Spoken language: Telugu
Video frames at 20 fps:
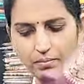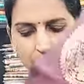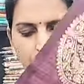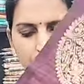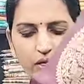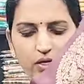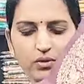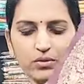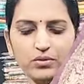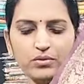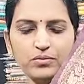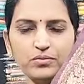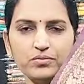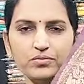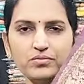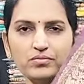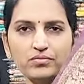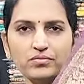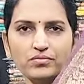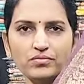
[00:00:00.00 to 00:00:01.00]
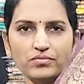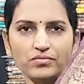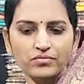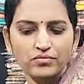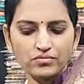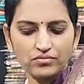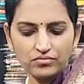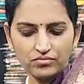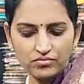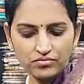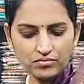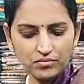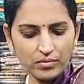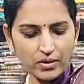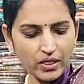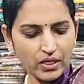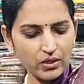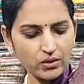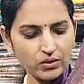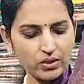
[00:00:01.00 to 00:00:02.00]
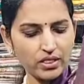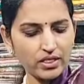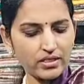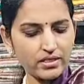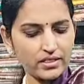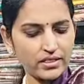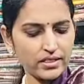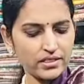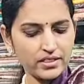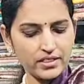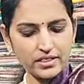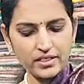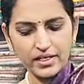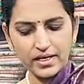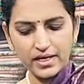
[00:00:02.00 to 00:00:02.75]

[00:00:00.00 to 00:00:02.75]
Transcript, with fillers: పళ్ళు పళ్ళు కూడా అంతే అందంగా